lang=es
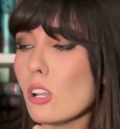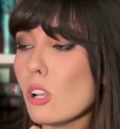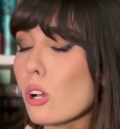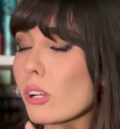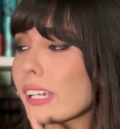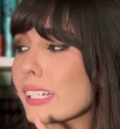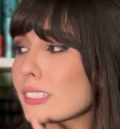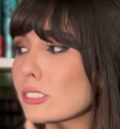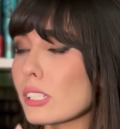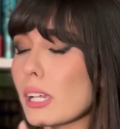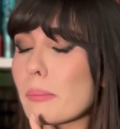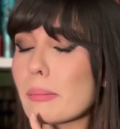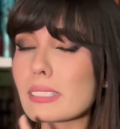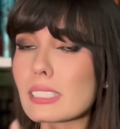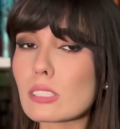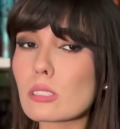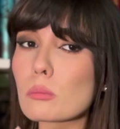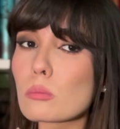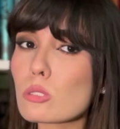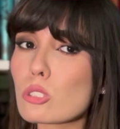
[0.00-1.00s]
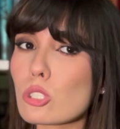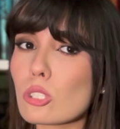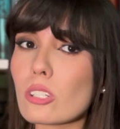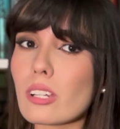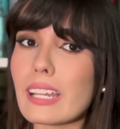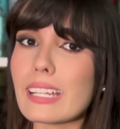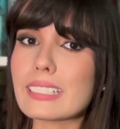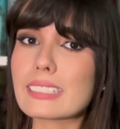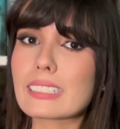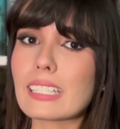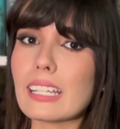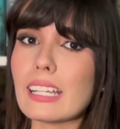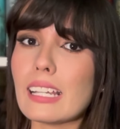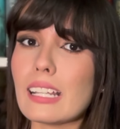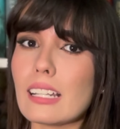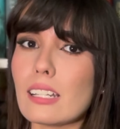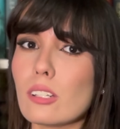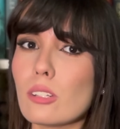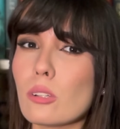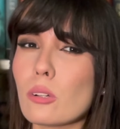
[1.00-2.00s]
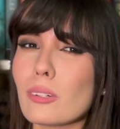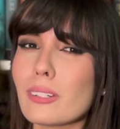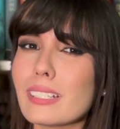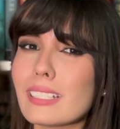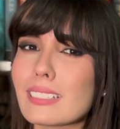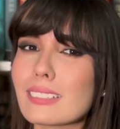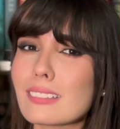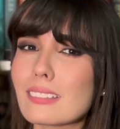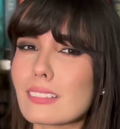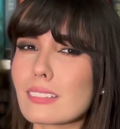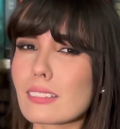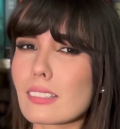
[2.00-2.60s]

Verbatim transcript: Lo que estoy apreciando mucho es que no es